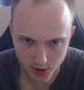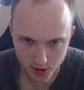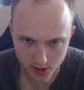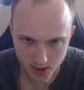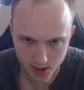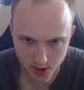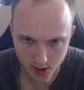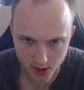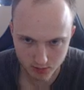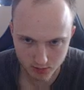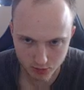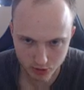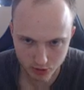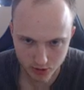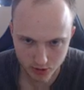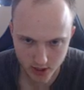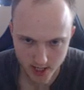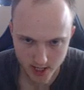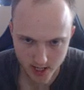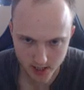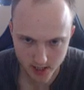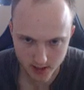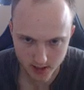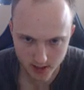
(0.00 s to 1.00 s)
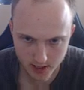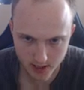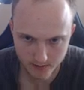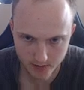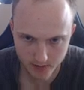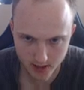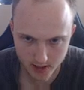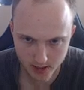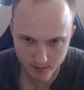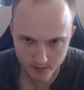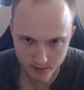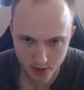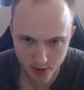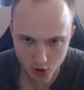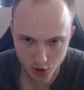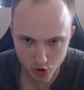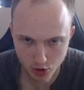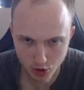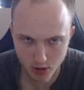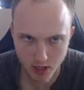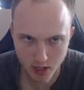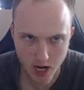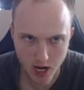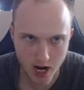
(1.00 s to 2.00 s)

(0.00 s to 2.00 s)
Дальше Bloodline, я про ним прошел.